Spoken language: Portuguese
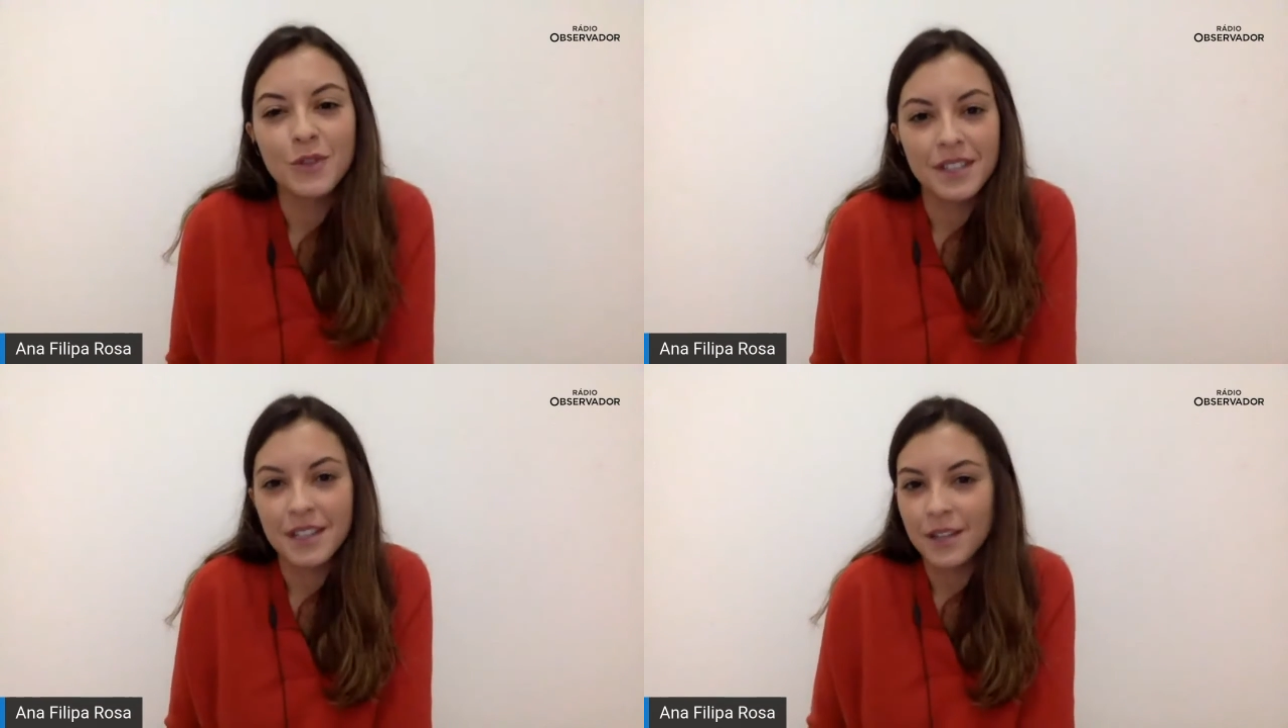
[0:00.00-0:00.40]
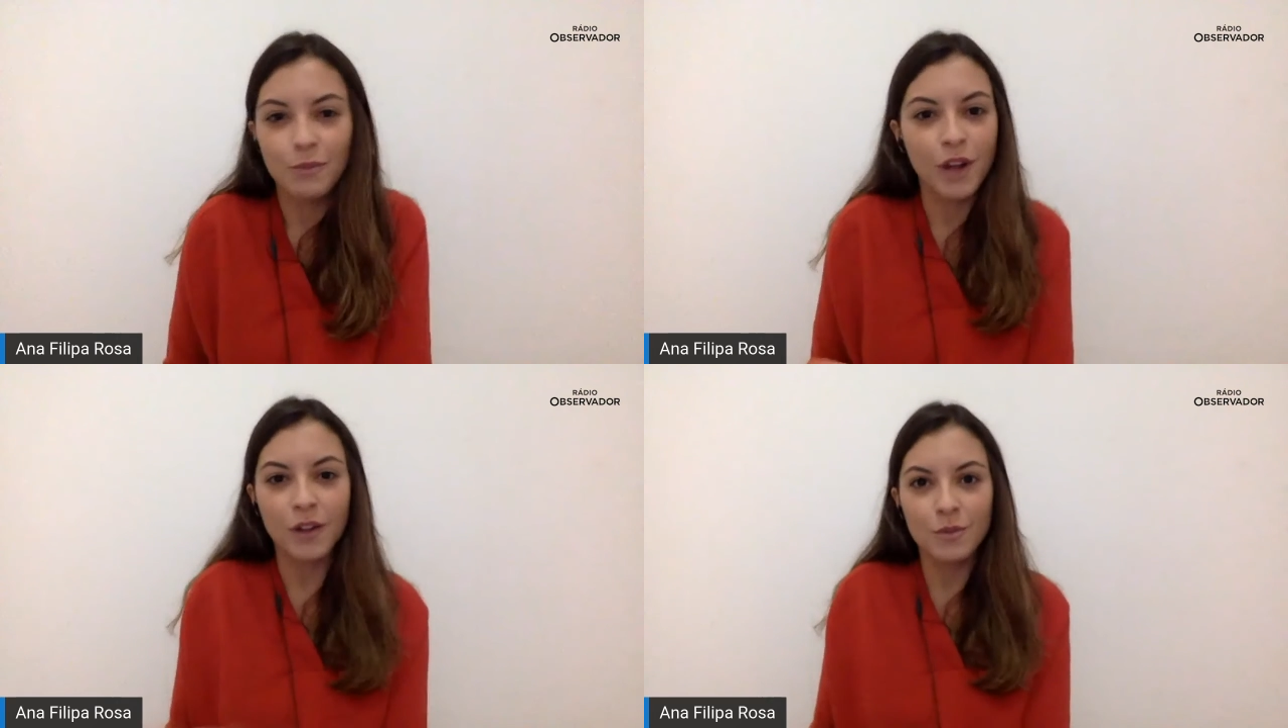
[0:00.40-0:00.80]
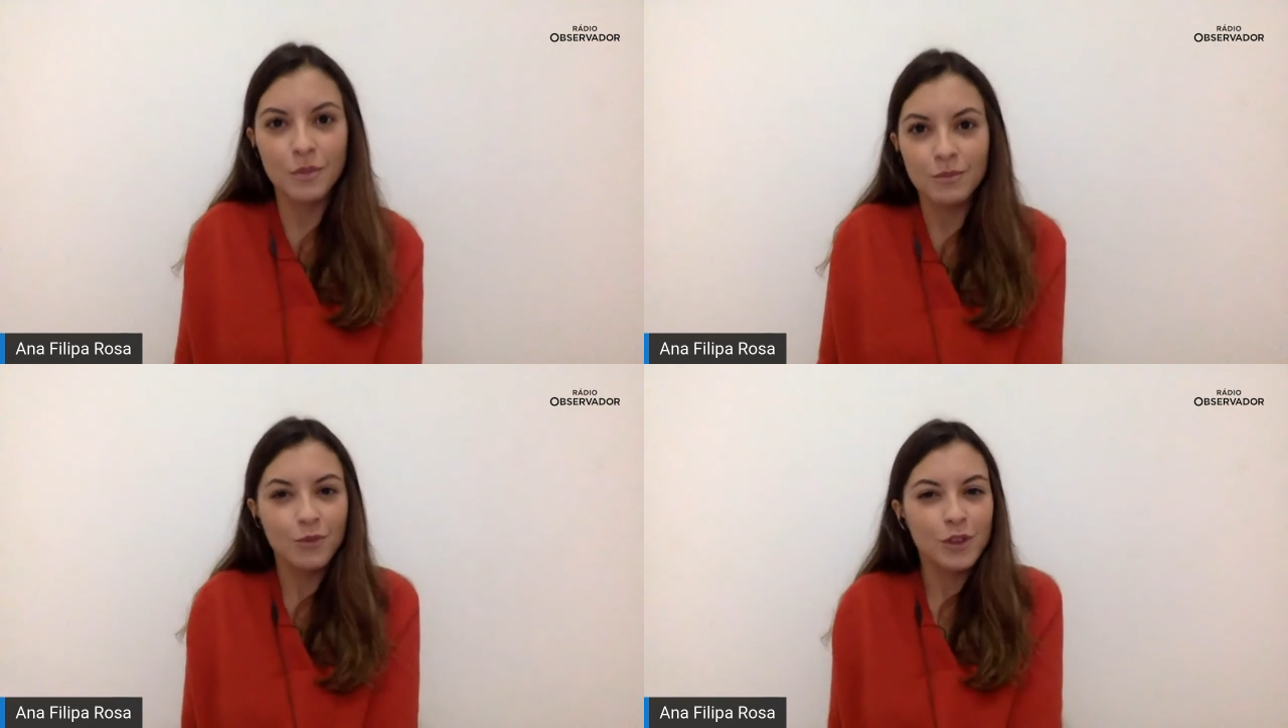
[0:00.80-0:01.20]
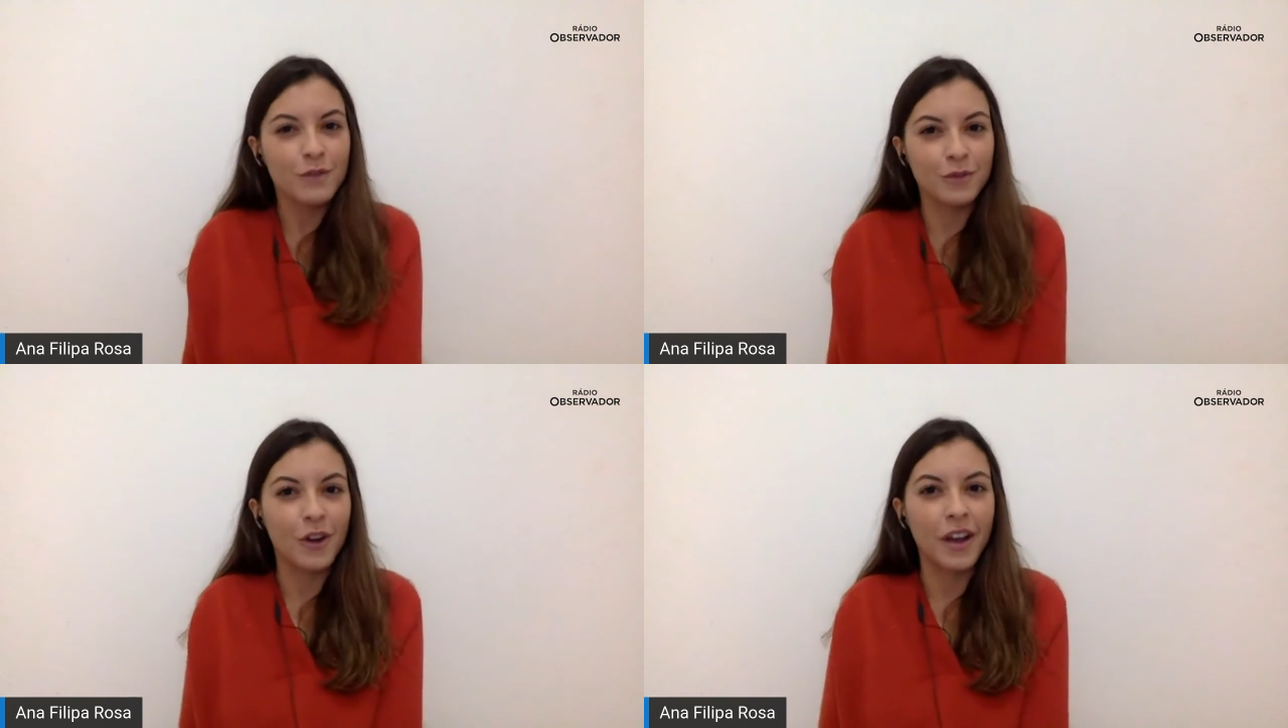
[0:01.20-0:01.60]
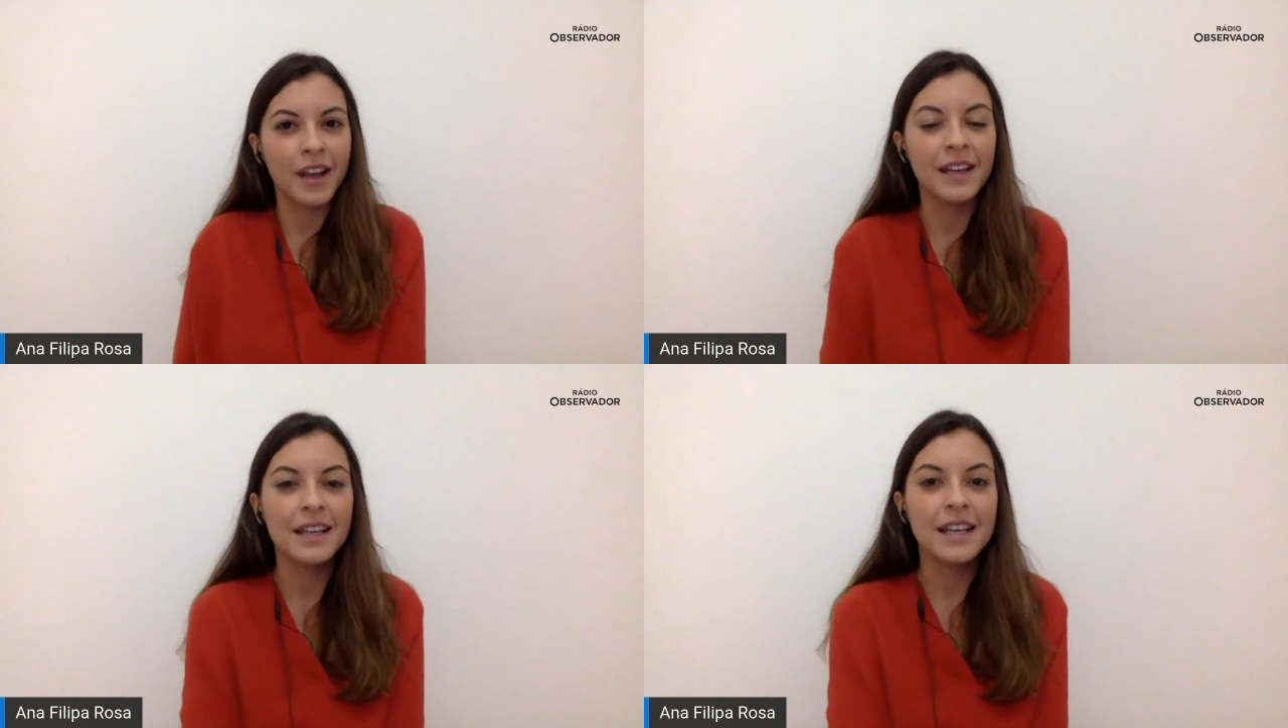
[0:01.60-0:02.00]
desfazer dele por algum motivo, não
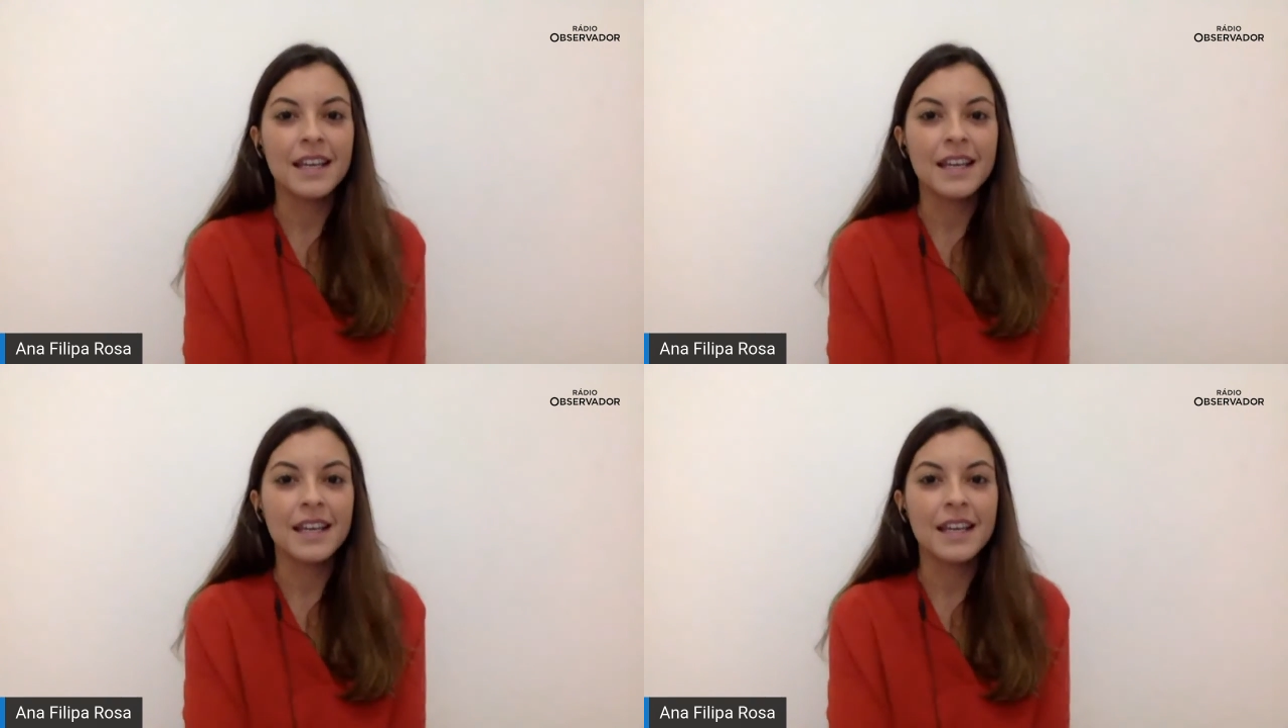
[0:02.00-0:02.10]
é?